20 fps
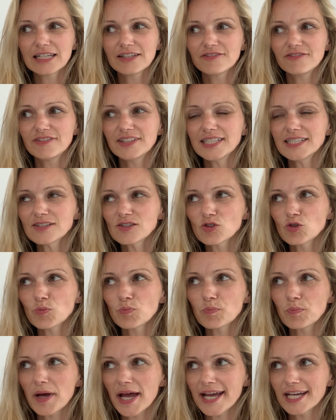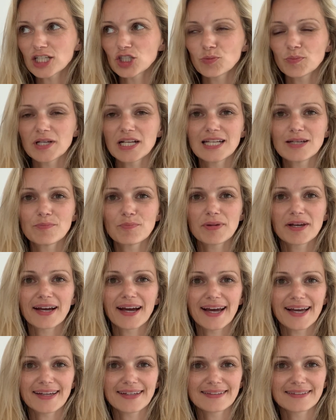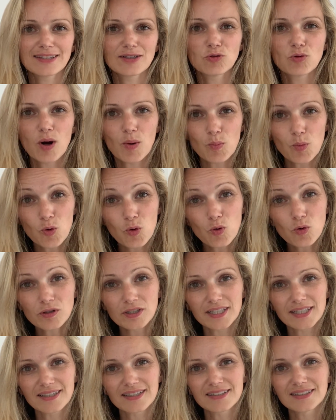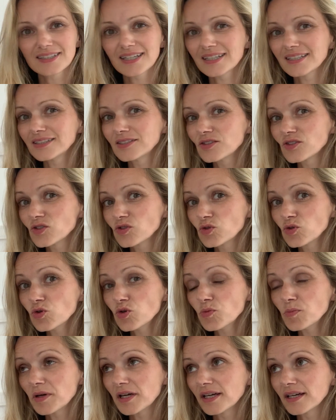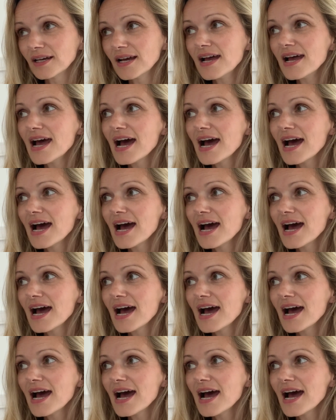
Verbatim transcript: wie zum Beispiel im Bereich der Hormone, der Enzyme,